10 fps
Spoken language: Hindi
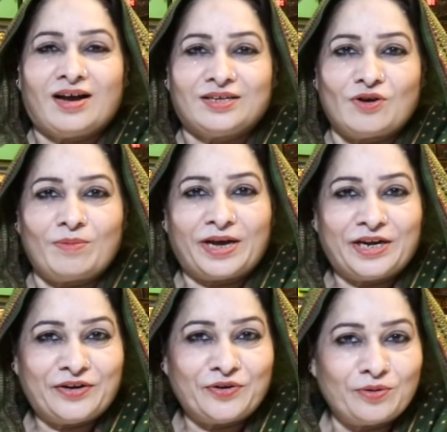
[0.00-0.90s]
है तो
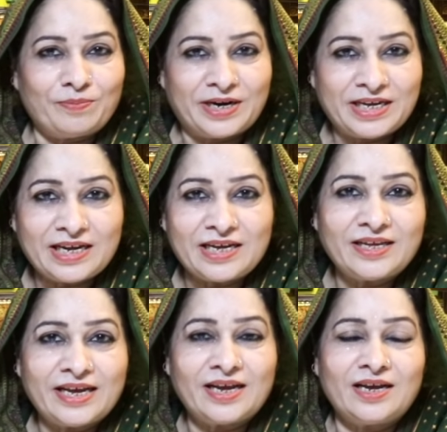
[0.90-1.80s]
हमारी जो बड़ी
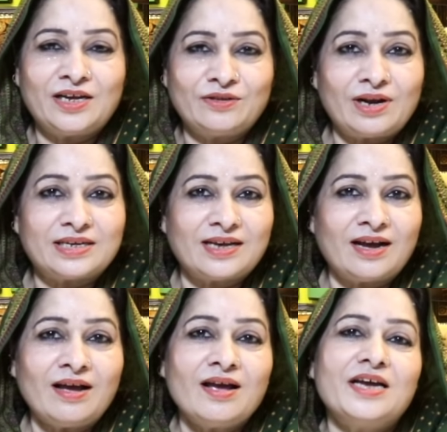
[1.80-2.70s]
ईद है ईद
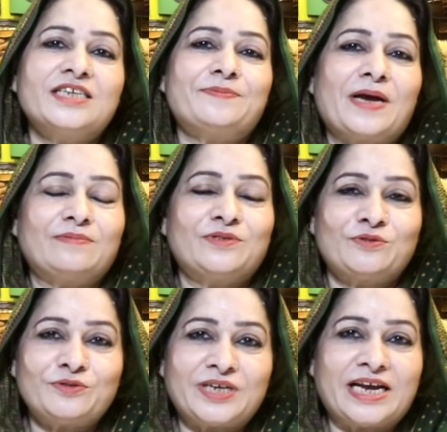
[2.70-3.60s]
अज़ी इस पर आप
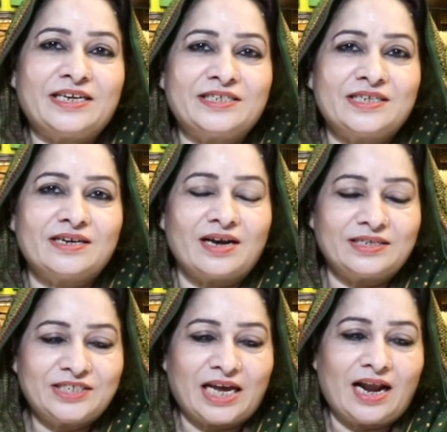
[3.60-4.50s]
ज़रूर ट्राई कीजिएगा
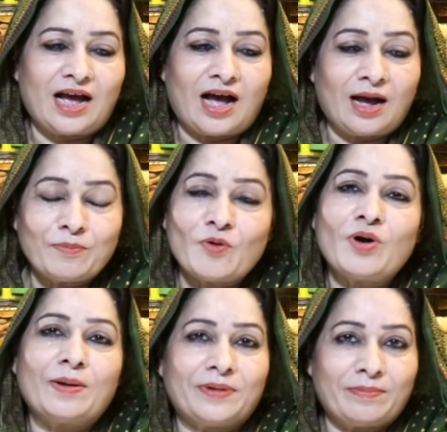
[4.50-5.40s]
इन
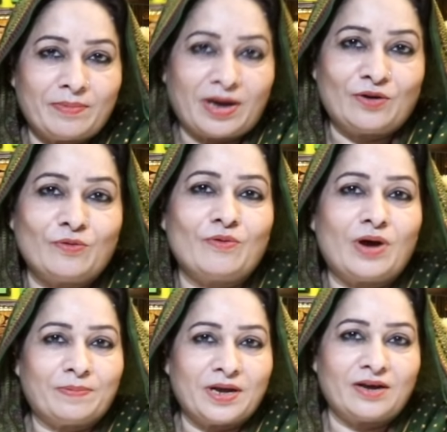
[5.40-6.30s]
आपको आपके मेहमानों को
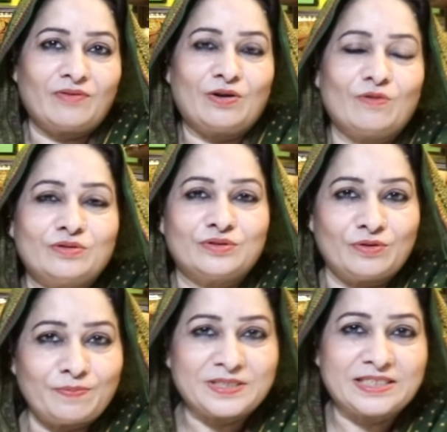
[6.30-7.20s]
आपके घर वालों को
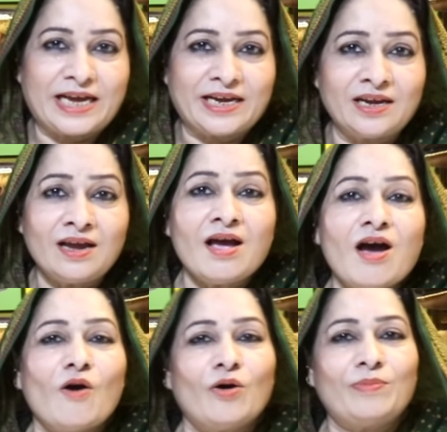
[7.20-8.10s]
ज़रूर पसंद आएगी
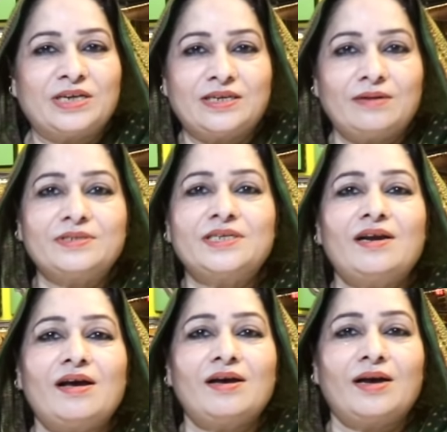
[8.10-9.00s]
और माशाल्लाह
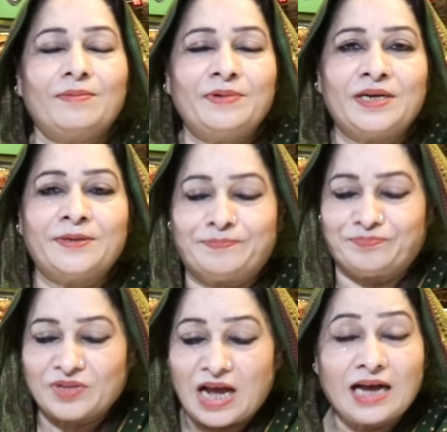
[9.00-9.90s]
माशाल्लाह अभी
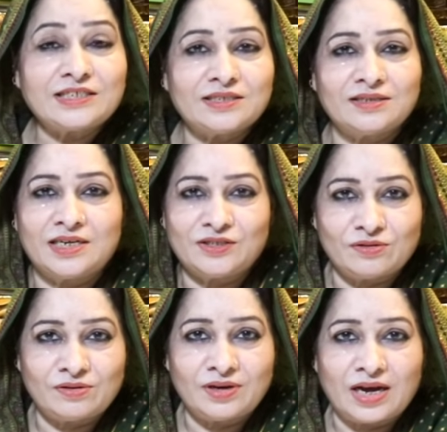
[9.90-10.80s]
आज ईद
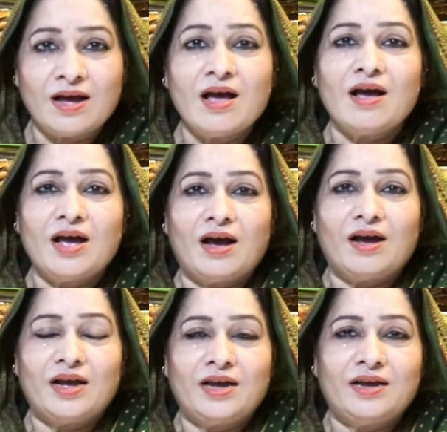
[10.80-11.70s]

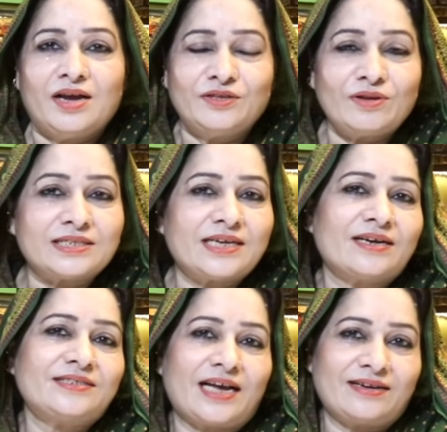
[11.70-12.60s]
ईद अज़ी
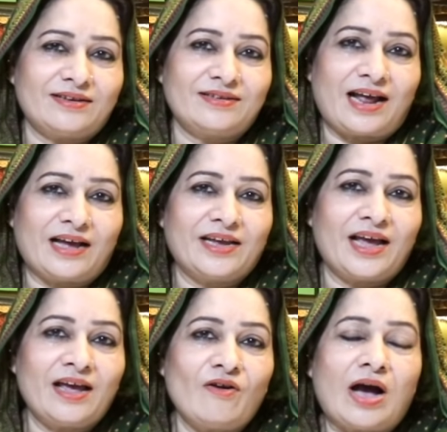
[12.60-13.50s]
का चांद नज़र आ
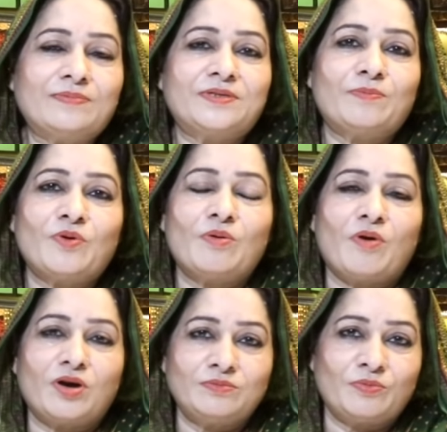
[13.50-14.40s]
गया है आप सबको
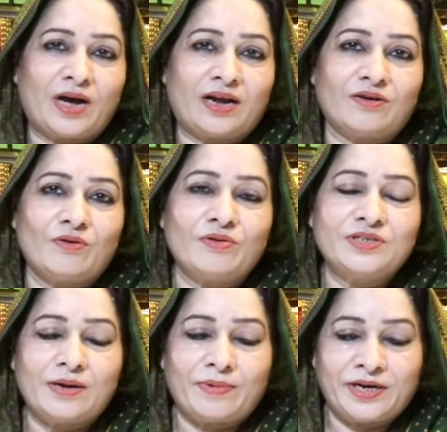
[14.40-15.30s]
बहुत मुबारक हो
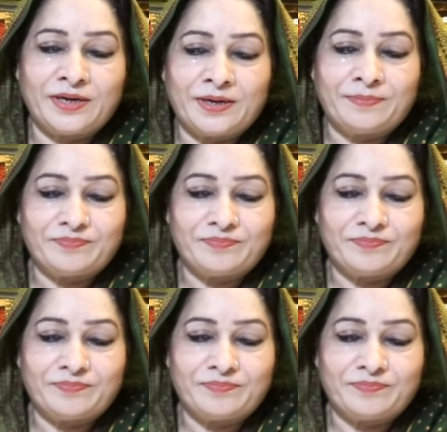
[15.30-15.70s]
ये हमारी